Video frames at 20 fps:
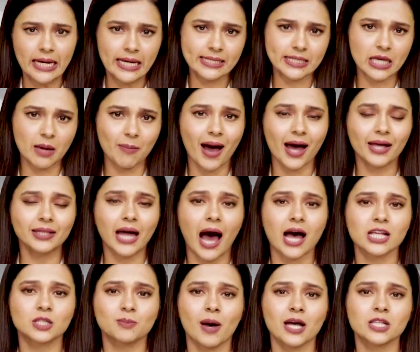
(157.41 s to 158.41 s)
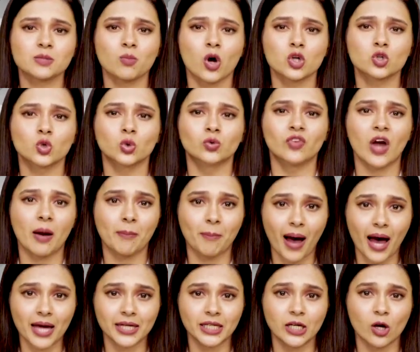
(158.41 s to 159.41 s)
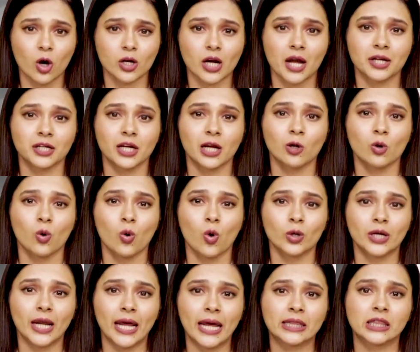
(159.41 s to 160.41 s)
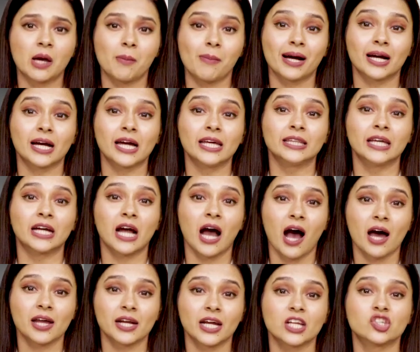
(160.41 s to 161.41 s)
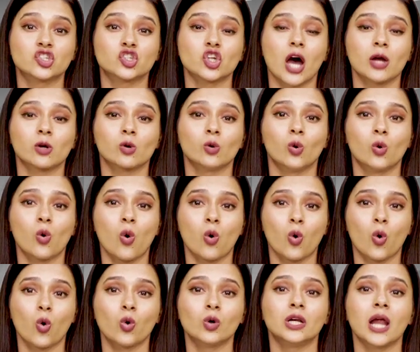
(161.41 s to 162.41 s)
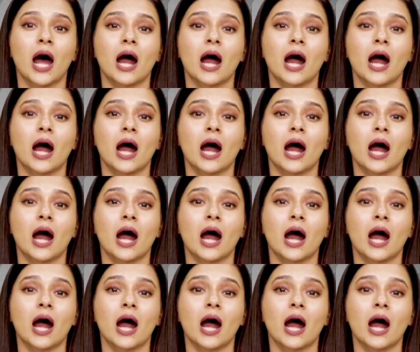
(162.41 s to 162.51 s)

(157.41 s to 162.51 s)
इसके बाद आसपास मौजूद व्यापारी और अन्य लोगों ने दबंगई दिखा रहे चारों लोगों को